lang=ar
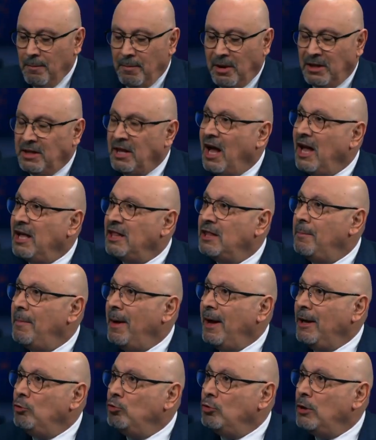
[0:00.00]
بأن هذه
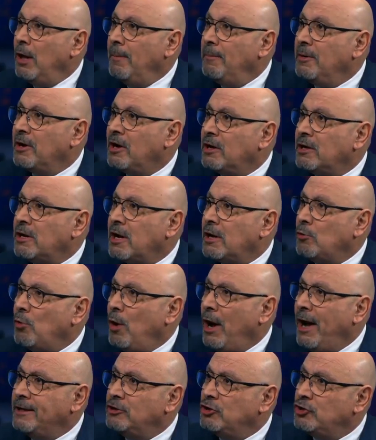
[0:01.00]
محلولة بقرار
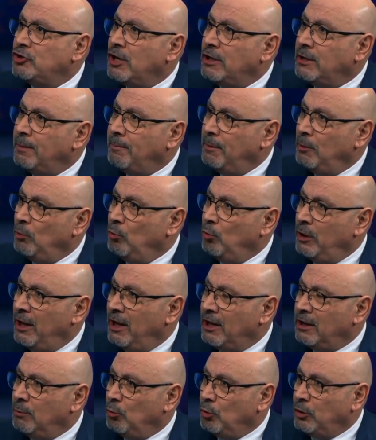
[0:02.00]
أحادي الجانب من
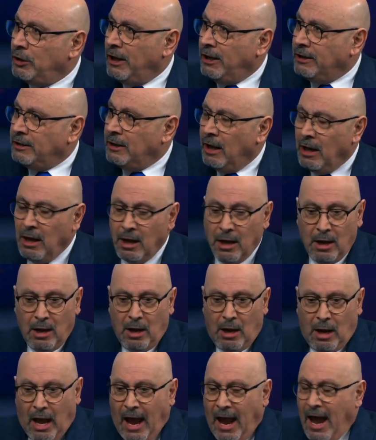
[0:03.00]
الولايات المتحدة
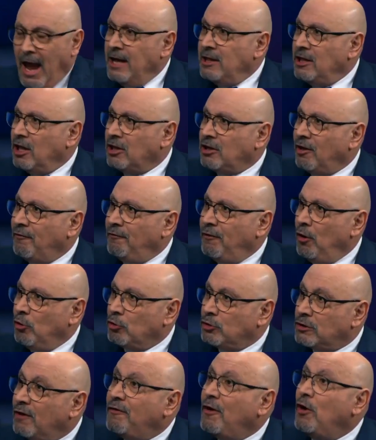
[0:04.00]
أين التفاوض؟
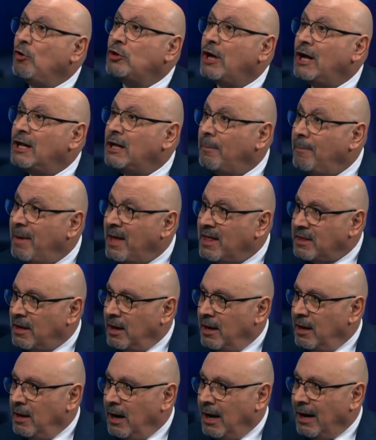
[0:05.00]
تفاوض على
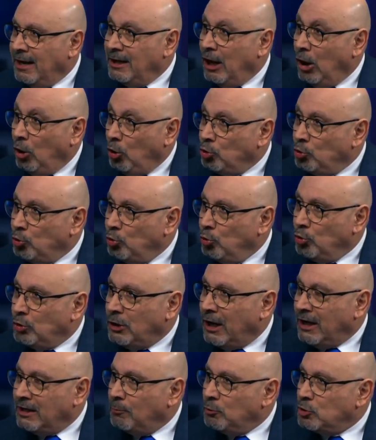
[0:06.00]
ماذا؟ على حدود
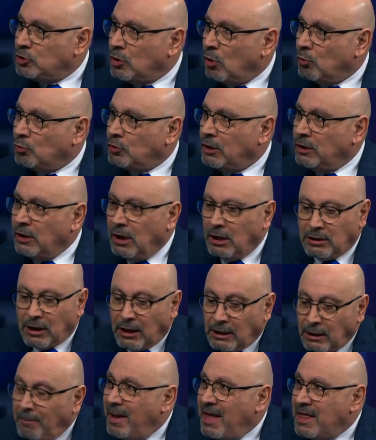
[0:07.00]
على مستوطنات
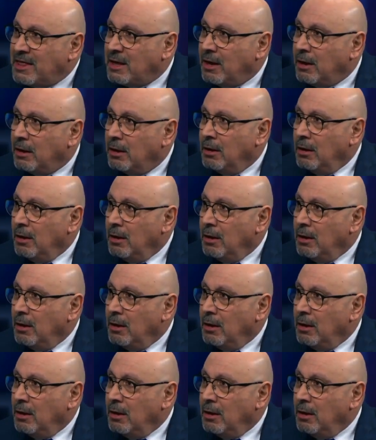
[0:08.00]
على ماذا؟